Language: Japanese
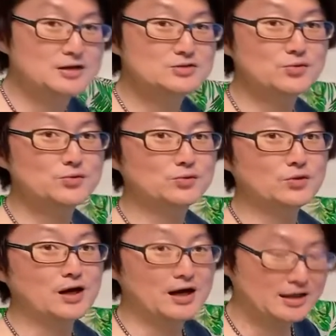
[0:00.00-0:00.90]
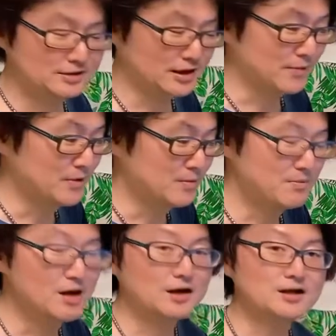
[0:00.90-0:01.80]
そういうことがあって、
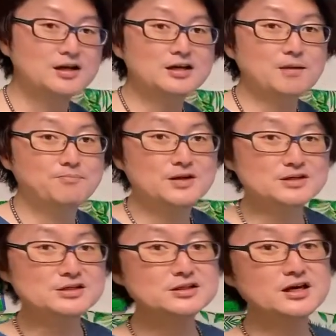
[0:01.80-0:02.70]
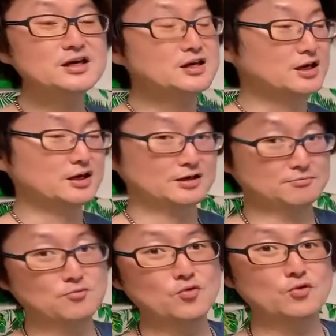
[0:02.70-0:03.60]
まあ、かなりやっぱり人件費
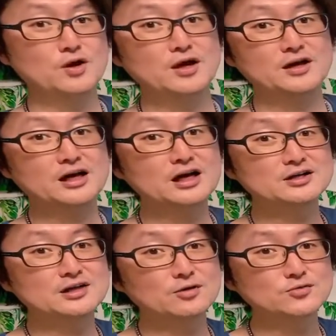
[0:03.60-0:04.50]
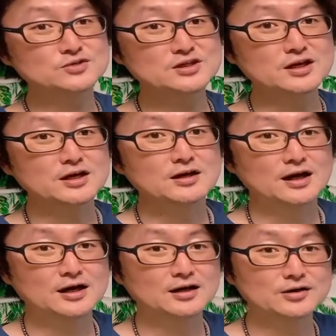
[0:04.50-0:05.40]
も、えー、かかるだろうし、
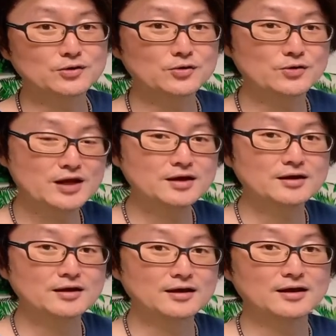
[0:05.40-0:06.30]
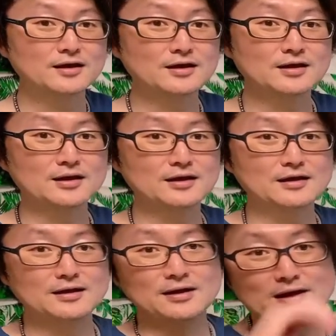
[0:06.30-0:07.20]
あいろいろね、
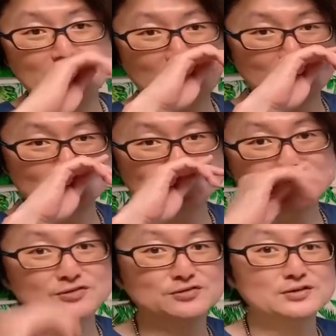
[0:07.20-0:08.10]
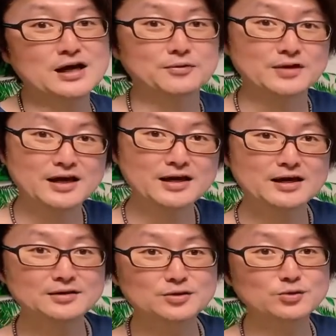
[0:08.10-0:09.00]
えー、合うだよ
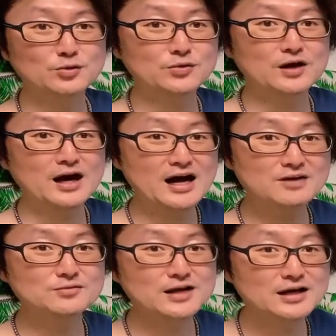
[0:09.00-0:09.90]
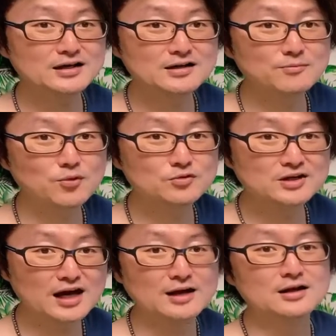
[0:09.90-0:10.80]
ねっていうところがある中で僕
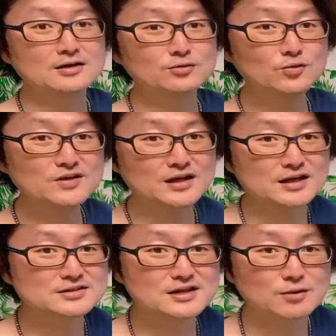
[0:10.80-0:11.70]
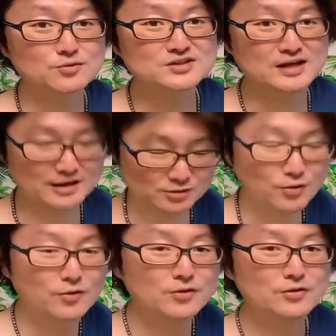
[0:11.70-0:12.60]
がどんな決断をしたか
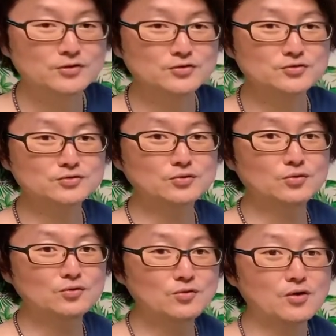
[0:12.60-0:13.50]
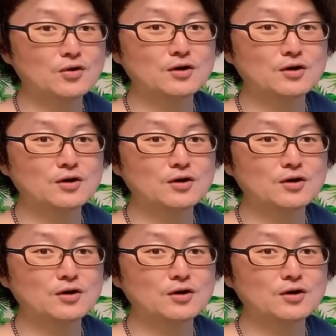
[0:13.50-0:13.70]
というところを